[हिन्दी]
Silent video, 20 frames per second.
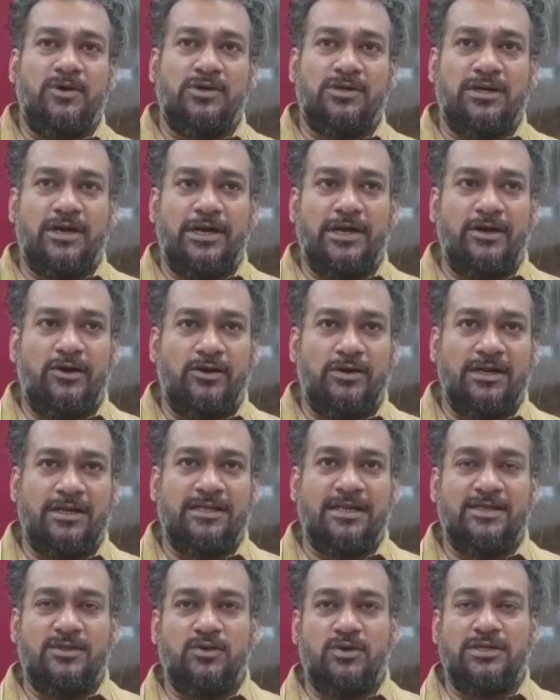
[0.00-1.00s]
कोर्ट का एक ऑर्डर
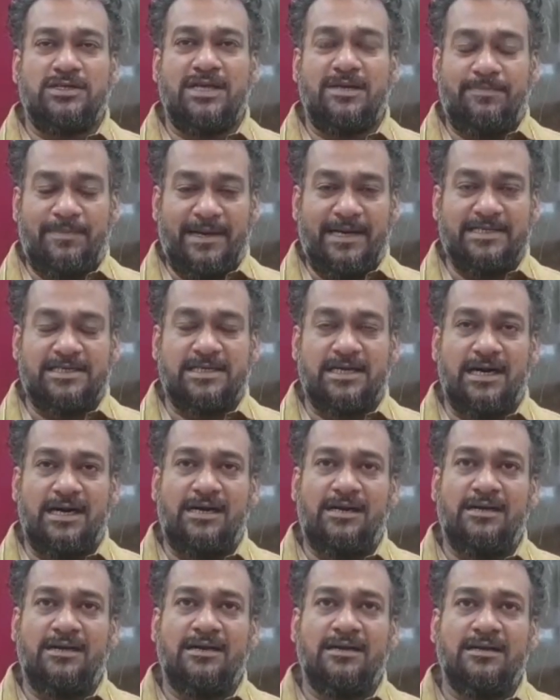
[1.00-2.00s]
था 2005 का
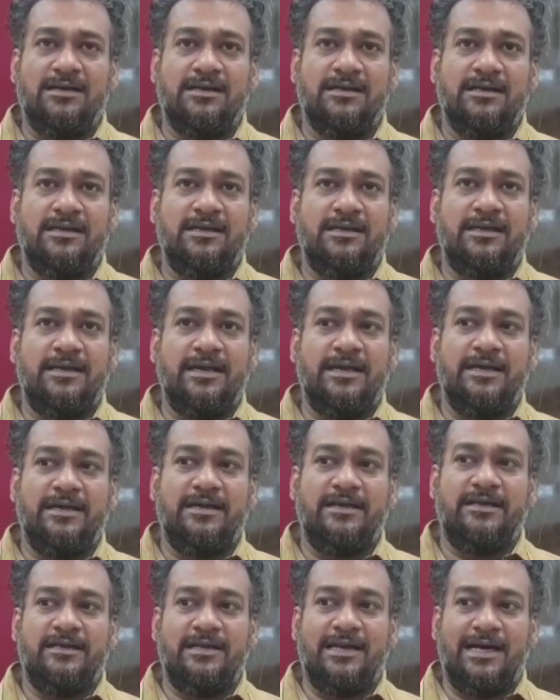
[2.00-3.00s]
कि
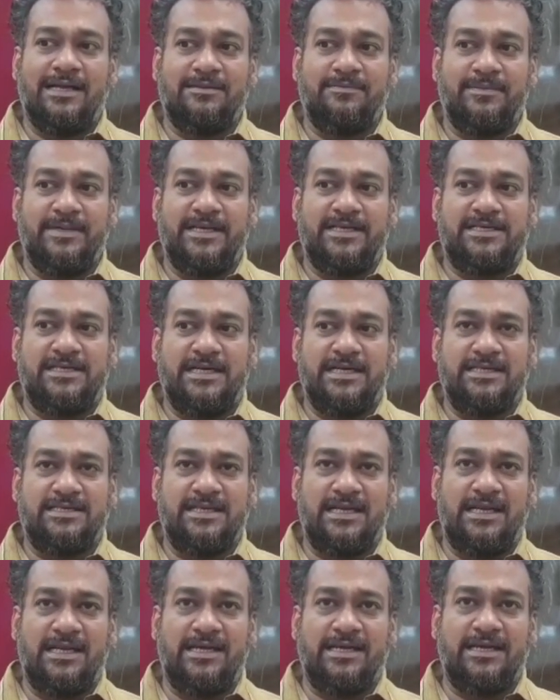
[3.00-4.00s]
रात में छः
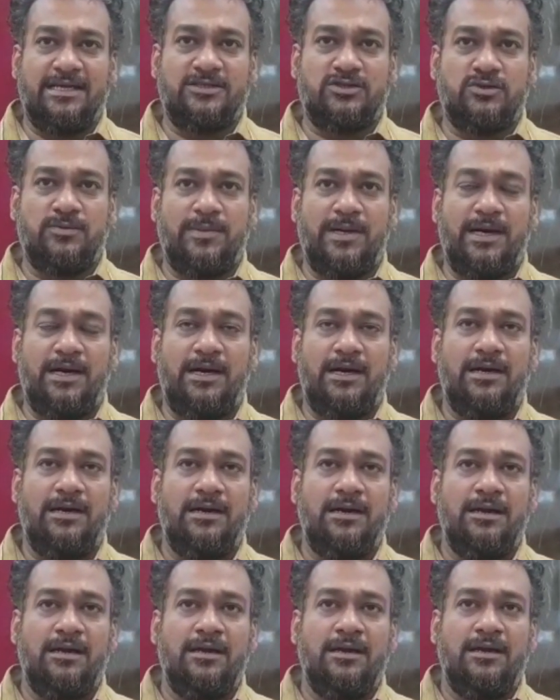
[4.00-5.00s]
से लेके सुबह
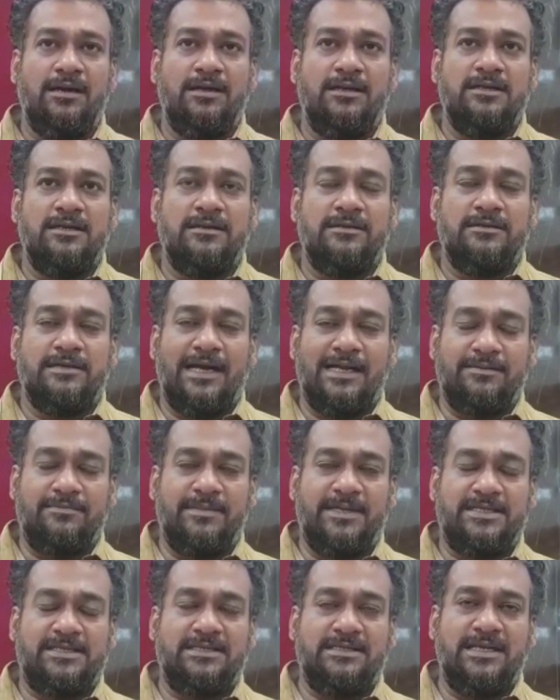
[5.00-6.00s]
रात
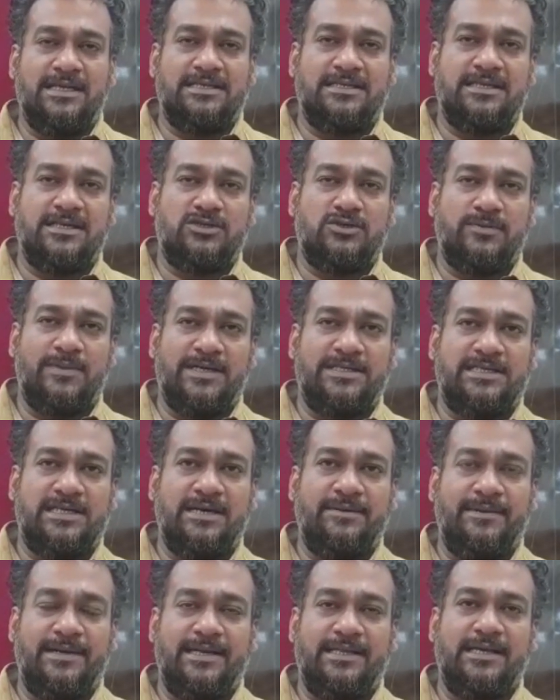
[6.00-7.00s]
में 10 से सुबह
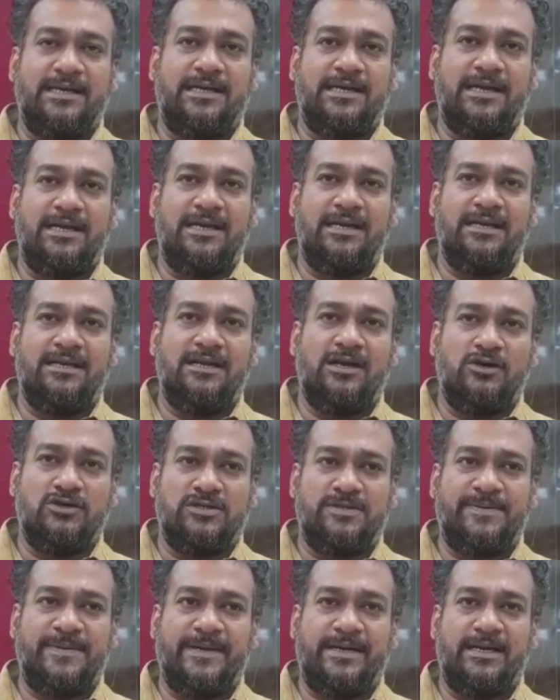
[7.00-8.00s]
छः बजे तक के लाउड
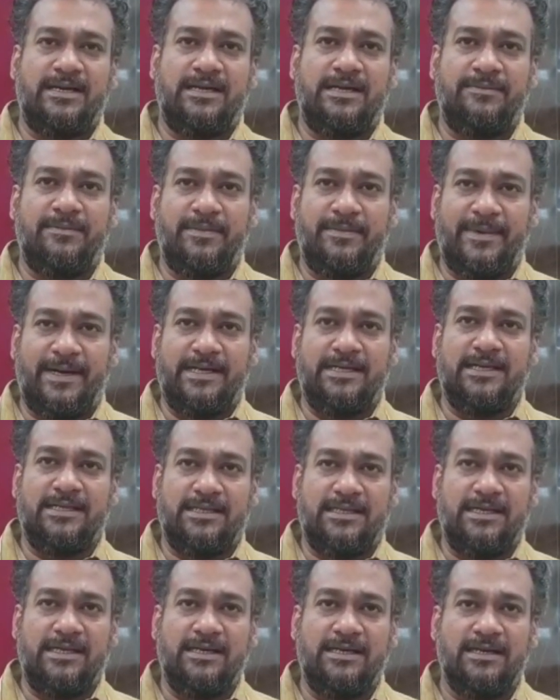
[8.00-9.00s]
स्पीकर की
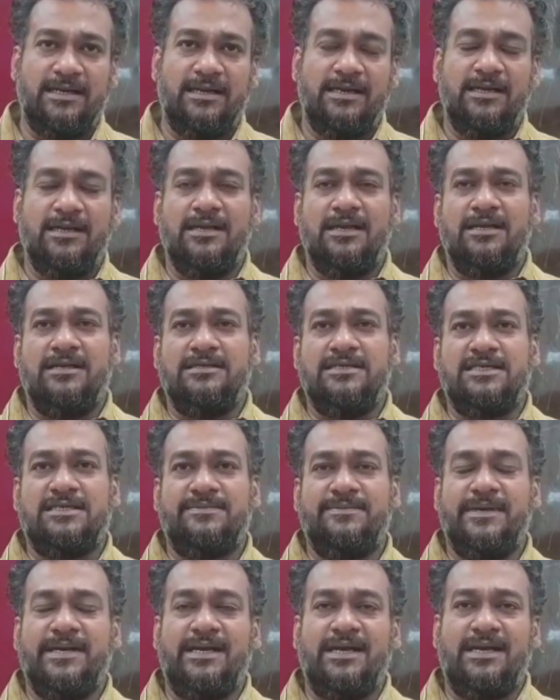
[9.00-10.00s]
मान्यत थी
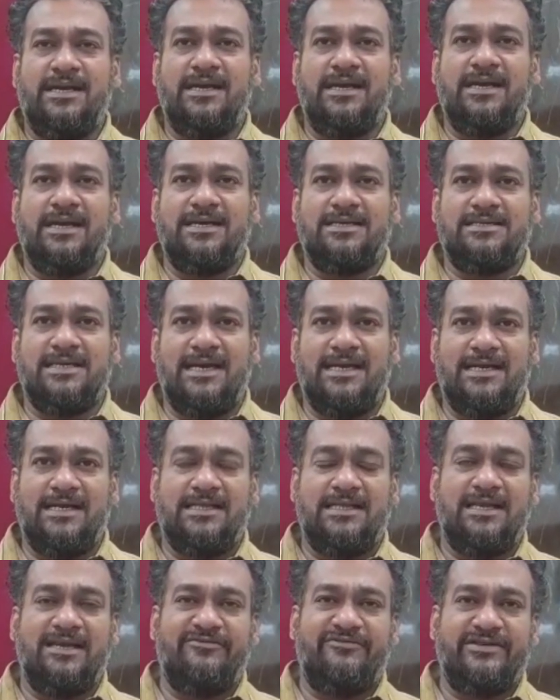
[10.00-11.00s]
जिसमें एक अजान
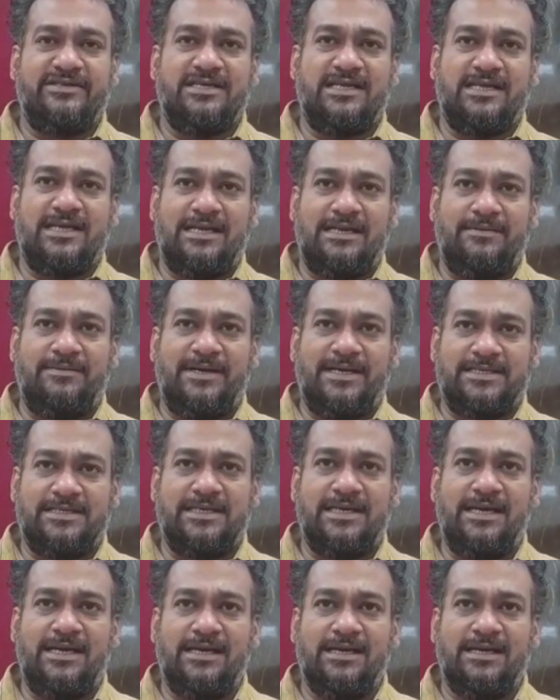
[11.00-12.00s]
आती है फजर की नमाज
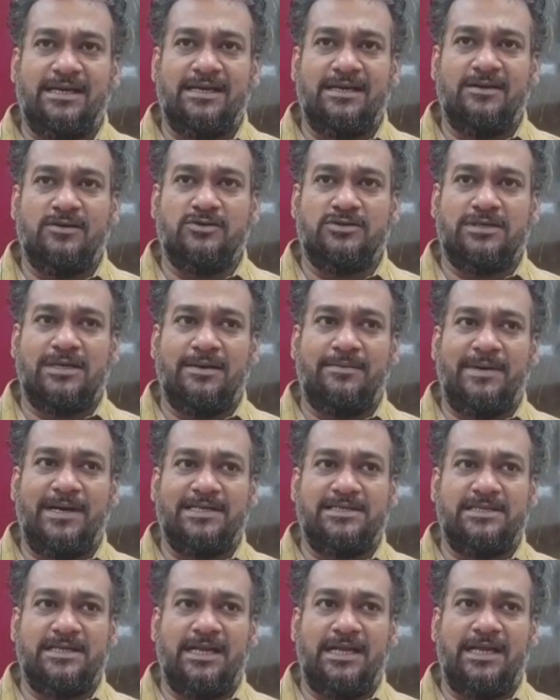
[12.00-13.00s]
की उसके
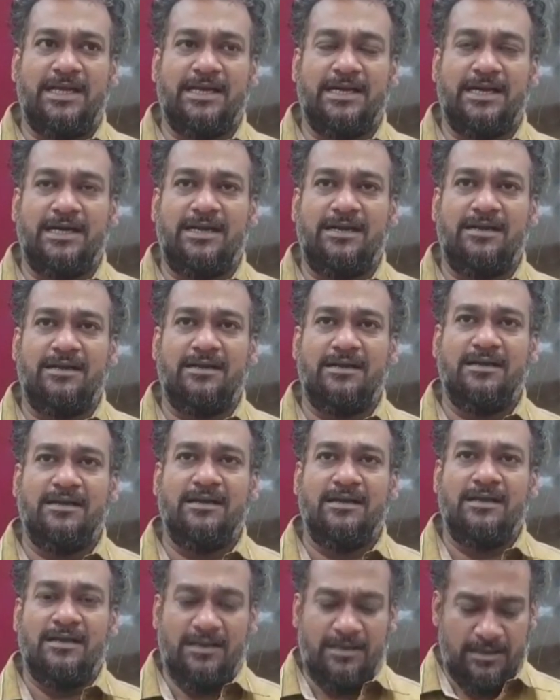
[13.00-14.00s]
बाद से
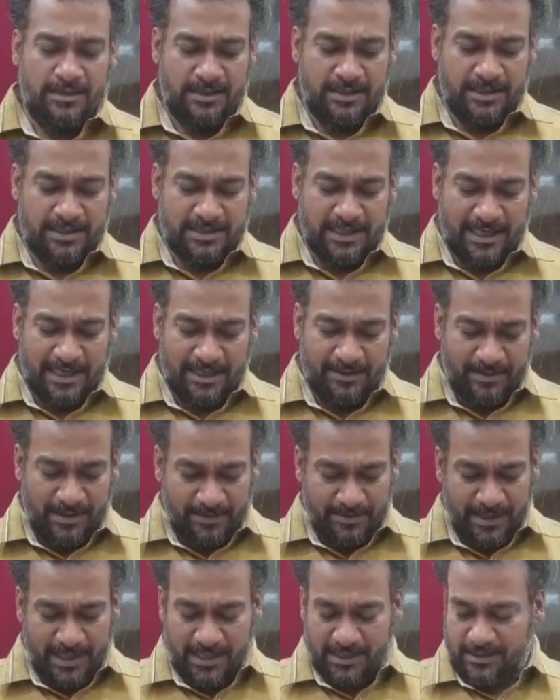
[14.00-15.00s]
लेकर ये सारे
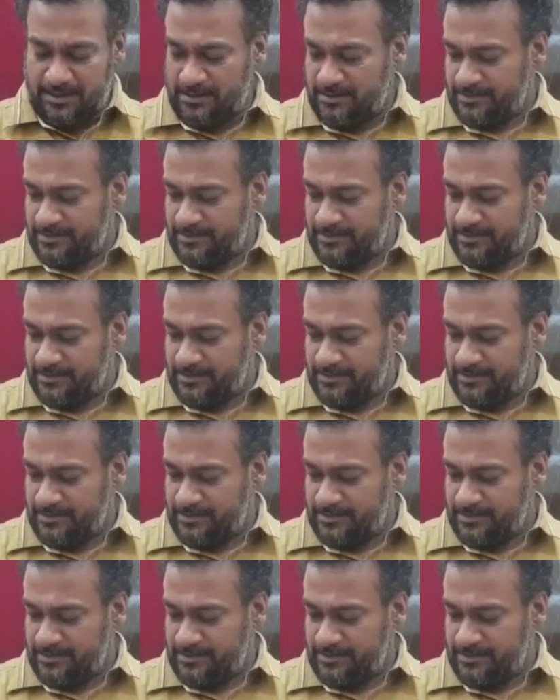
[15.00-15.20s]
मामला